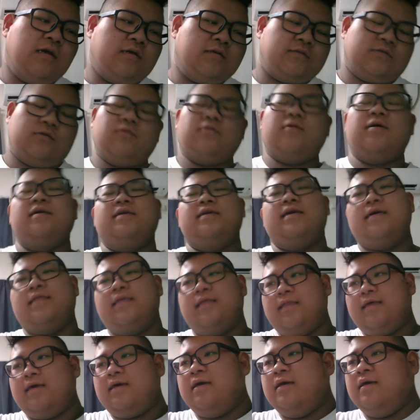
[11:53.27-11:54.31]
それは嫌だ
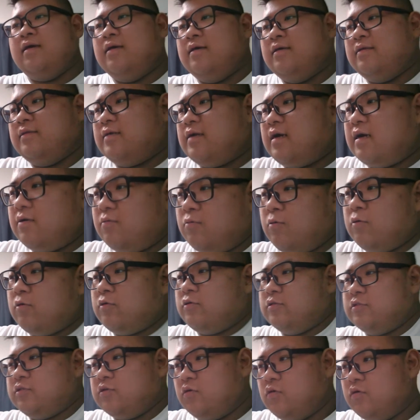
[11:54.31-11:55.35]
な。だから
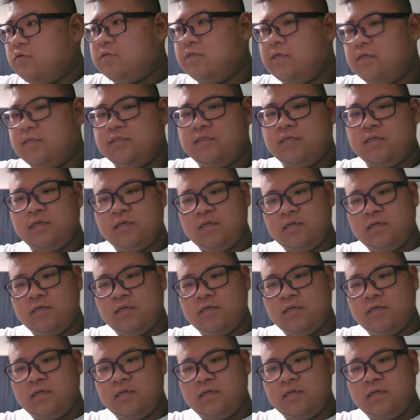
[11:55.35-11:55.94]
フォローしとこうってやるし。